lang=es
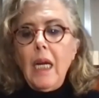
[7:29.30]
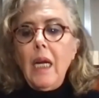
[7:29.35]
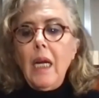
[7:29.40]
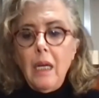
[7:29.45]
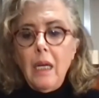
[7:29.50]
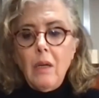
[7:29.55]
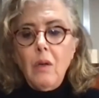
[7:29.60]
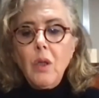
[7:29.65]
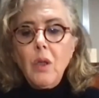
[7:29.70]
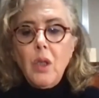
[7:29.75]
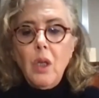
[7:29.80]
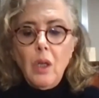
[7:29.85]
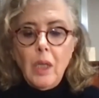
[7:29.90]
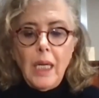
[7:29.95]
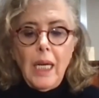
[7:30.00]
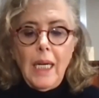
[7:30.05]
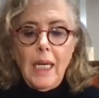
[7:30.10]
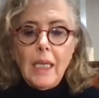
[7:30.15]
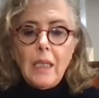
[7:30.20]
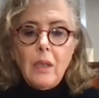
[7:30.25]
eh, incluso
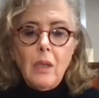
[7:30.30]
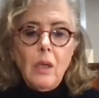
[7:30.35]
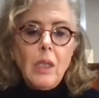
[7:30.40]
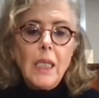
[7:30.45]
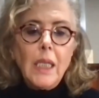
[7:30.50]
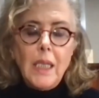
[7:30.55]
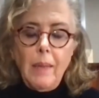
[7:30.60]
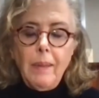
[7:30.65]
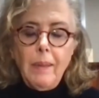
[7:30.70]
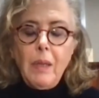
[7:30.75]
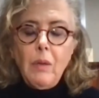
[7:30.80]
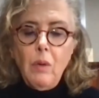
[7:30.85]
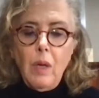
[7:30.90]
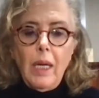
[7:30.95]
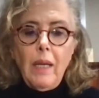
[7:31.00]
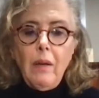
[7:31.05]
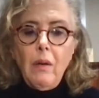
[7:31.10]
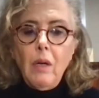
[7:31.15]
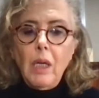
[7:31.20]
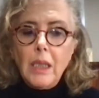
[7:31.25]
ya el lector ya está
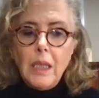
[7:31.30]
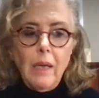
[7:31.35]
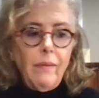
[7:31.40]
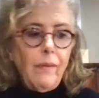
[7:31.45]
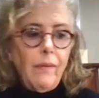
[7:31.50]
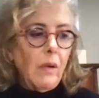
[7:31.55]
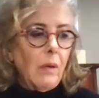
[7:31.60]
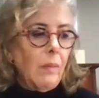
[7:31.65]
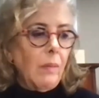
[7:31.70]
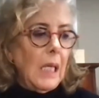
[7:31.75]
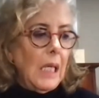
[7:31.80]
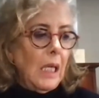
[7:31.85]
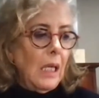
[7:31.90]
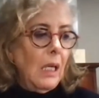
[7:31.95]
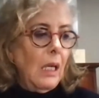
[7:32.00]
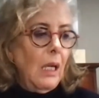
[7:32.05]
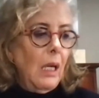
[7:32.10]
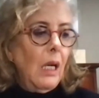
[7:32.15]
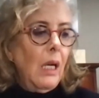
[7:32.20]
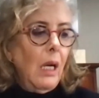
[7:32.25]
habituado a esa forma,
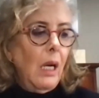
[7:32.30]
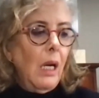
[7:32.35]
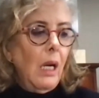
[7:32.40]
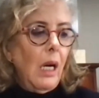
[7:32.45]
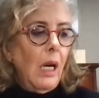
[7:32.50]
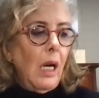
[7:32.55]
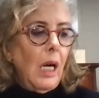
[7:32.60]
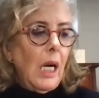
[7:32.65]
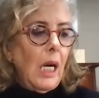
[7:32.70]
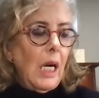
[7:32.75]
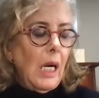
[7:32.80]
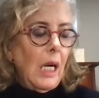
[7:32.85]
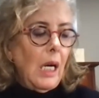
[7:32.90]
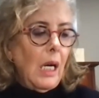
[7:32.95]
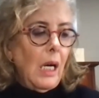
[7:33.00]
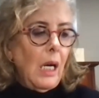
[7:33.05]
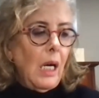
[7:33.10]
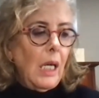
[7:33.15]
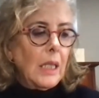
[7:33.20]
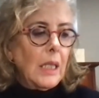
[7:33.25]

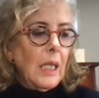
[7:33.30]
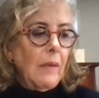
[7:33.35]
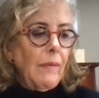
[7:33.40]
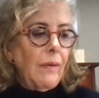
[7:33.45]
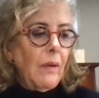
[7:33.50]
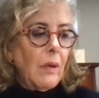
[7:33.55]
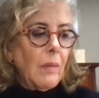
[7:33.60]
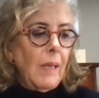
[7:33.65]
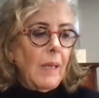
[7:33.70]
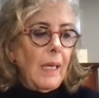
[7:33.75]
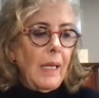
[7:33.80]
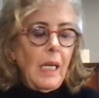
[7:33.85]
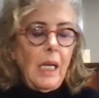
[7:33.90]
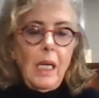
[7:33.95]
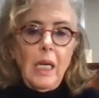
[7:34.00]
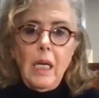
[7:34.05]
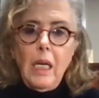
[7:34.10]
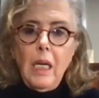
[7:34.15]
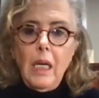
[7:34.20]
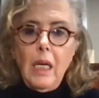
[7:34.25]
a, esa forma
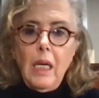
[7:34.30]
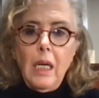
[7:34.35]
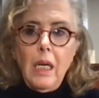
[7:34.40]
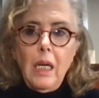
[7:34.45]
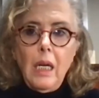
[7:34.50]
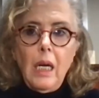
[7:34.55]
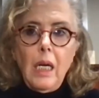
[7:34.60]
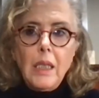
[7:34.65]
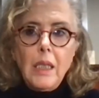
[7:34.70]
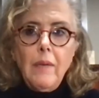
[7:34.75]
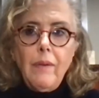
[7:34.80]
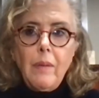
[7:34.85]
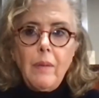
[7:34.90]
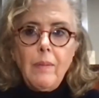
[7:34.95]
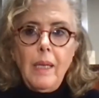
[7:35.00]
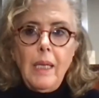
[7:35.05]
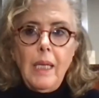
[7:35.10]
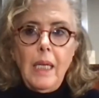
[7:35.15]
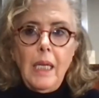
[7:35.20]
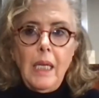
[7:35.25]
de, esa
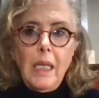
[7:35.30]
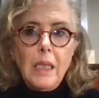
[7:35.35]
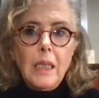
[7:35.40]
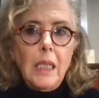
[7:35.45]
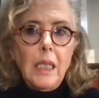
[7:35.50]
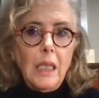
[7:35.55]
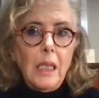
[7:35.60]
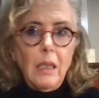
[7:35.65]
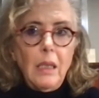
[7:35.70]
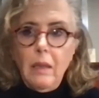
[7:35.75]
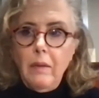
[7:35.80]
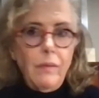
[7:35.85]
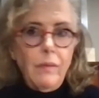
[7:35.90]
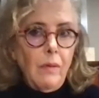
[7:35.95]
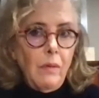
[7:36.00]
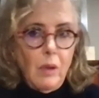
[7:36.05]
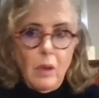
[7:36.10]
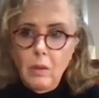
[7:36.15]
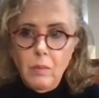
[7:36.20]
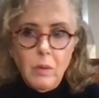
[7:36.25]
forma de leer. Sí,
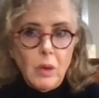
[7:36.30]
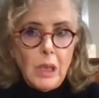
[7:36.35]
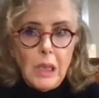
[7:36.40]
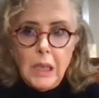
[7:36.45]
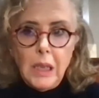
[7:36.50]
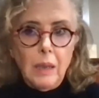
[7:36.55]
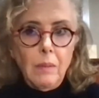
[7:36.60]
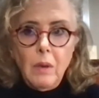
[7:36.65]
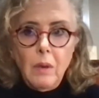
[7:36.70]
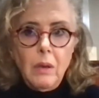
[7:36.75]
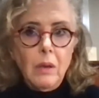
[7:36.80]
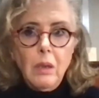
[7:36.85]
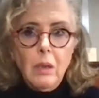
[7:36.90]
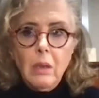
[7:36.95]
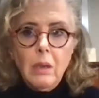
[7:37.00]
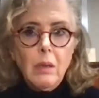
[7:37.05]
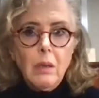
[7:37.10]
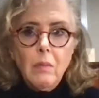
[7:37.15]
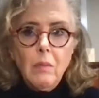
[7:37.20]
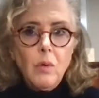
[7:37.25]
influyó muchísimo,
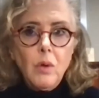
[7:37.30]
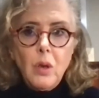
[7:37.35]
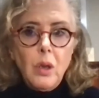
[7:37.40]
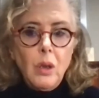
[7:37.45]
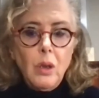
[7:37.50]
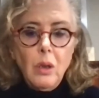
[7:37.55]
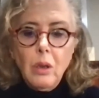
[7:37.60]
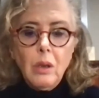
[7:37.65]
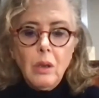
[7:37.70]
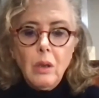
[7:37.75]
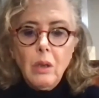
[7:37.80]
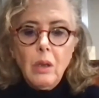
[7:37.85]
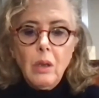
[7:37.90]
mucho.